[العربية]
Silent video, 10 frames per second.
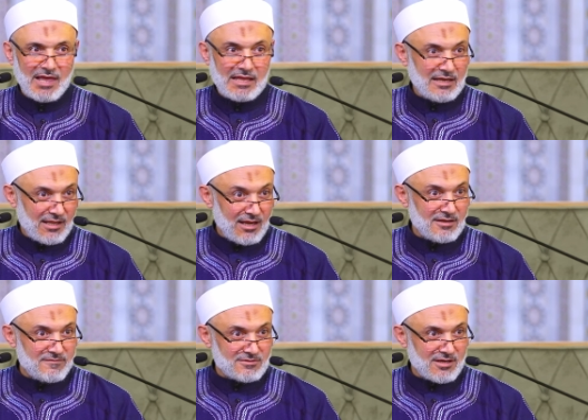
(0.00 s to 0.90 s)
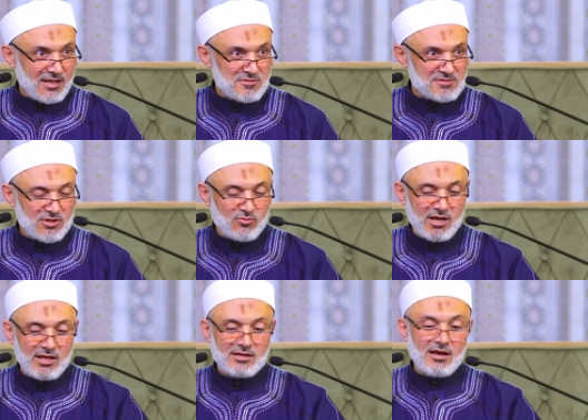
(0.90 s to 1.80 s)
هذا اللي كان يفطر 500
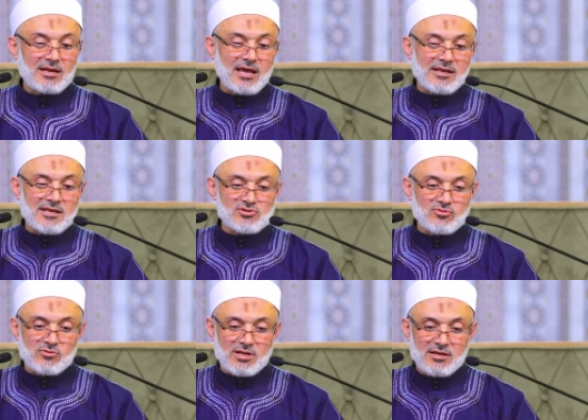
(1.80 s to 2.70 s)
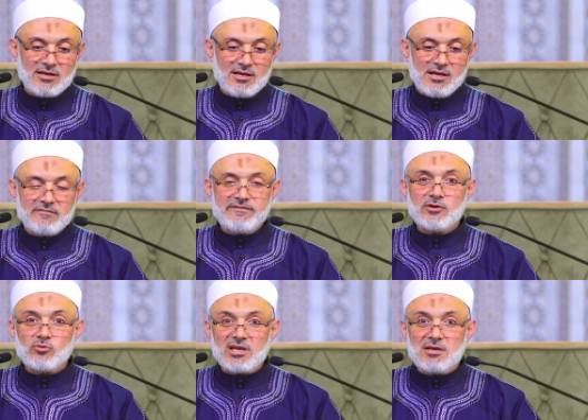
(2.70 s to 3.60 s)
واحد قال كان يزورني
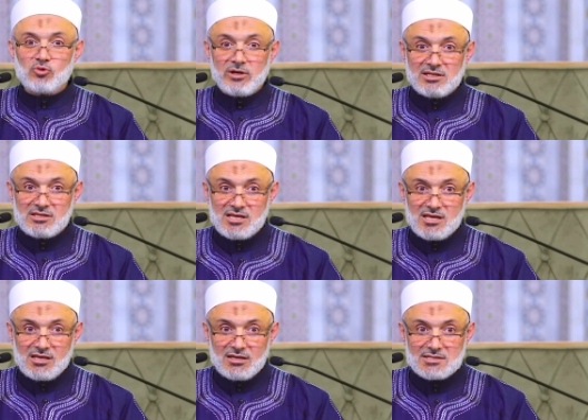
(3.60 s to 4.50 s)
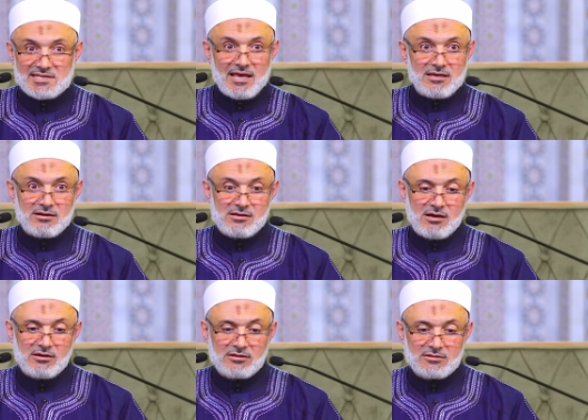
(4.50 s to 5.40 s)
فيقيم عندي سائر
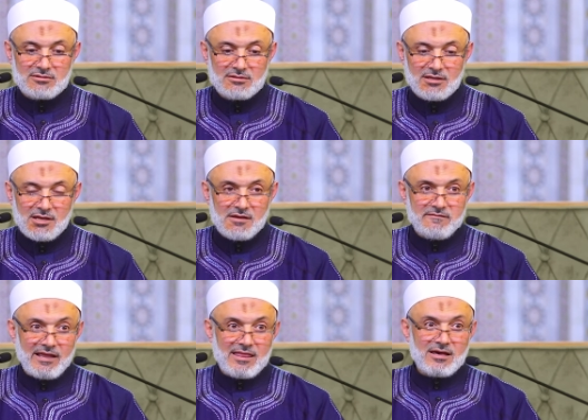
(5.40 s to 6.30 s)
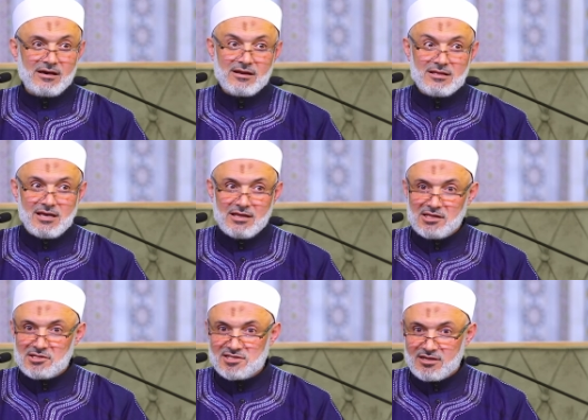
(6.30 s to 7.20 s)
النهار فإذا أراد أن
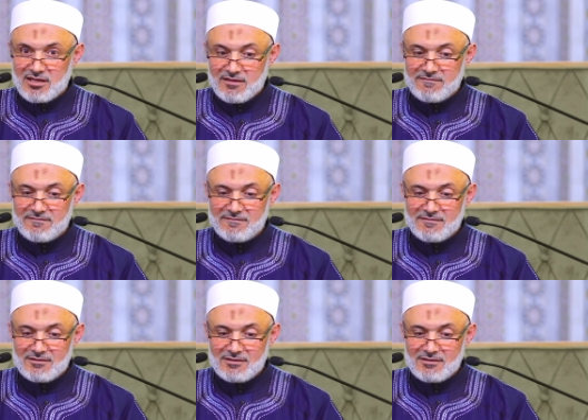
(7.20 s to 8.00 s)
ينصرف